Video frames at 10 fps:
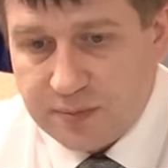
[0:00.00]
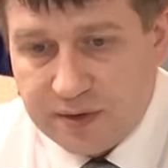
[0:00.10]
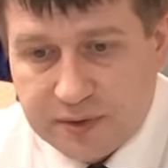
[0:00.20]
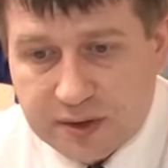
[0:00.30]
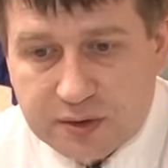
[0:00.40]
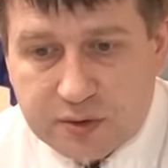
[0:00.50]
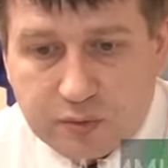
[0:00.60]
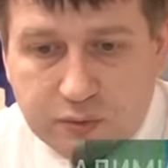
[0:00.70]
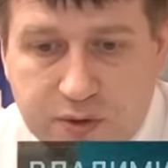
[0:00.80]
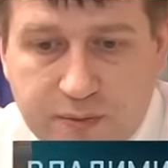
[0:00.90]
Типовых
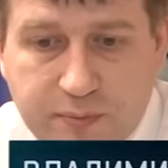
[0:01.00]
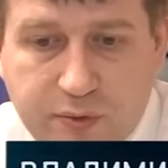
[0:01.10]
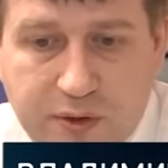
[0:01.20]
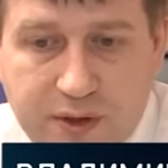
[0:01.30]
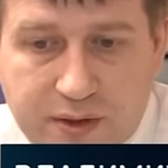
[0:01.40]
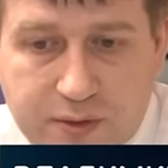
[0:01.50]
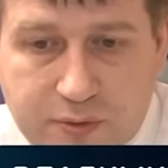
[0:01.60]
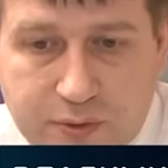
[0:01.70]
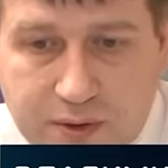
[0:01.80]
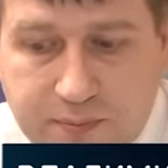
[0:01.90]
инструкций по охране
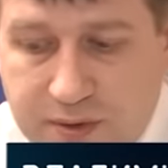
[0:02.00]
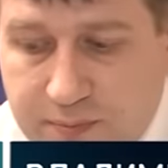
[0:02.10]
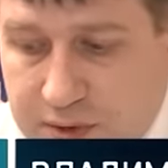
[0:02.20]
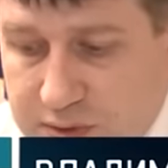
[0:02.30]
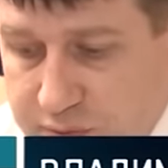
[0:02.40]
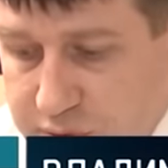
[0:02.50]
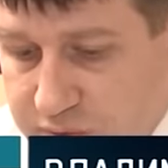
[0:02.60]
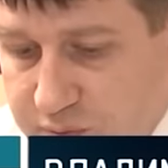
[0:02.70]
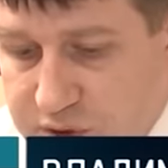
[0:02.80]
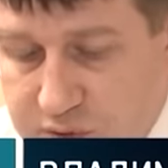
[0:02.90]
труда при
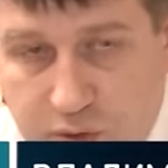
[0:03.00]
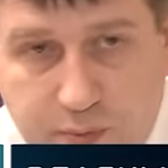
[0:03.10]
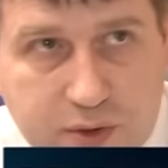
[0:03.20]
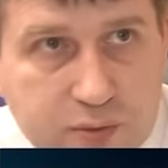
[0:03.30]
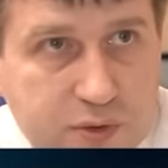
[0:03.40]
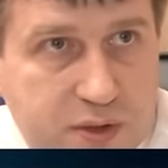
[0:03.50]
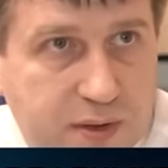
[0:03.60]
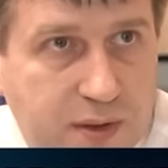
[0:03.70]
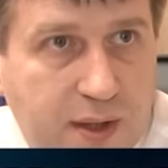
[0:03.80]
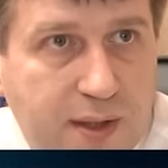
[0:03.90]
производстве пищевой
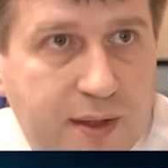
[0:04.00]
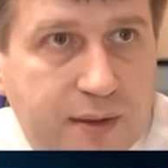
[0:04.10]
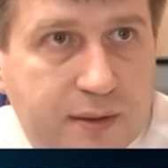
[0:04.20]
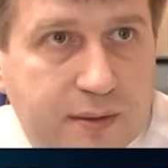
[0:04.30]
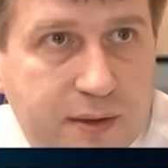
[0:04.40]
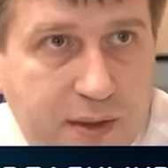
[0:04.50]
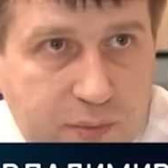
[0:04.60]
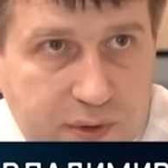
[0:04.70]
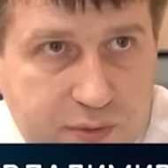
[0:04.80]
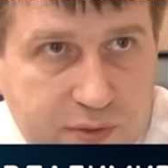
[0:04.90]
продукции э, не
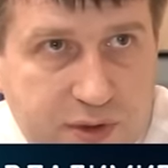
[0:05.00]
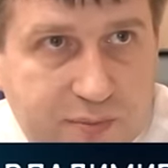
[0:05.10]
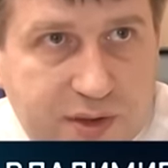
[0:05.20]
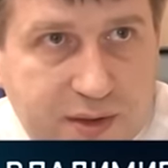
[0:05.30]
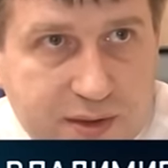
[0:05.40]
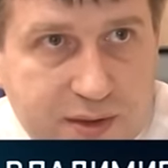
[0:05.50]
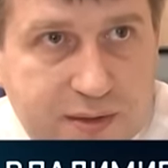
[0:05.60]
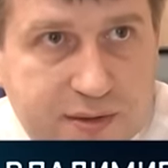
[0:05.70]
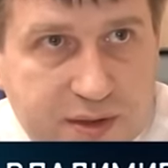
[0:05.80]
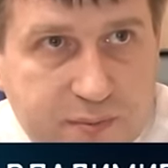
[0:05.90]
было. То есть работодатели
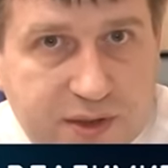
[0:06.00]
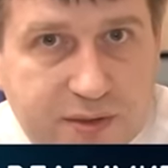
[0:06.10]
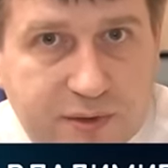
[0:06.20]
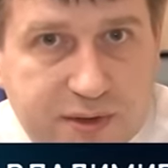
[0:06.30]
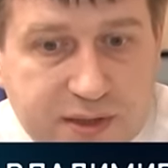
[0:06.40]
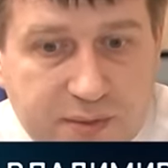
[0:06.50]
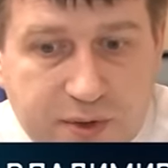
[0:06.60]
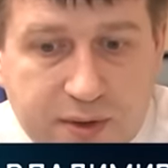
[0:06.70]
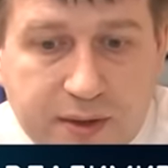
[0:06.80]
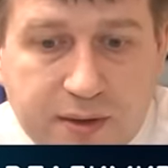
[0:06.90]
разрабатывали сами
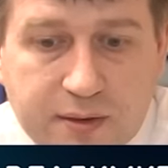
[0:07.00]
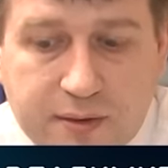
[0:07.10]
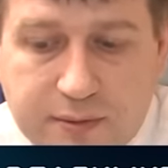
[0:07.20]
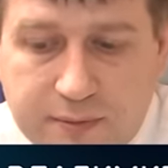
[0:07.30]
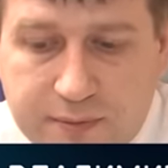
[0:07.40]
на,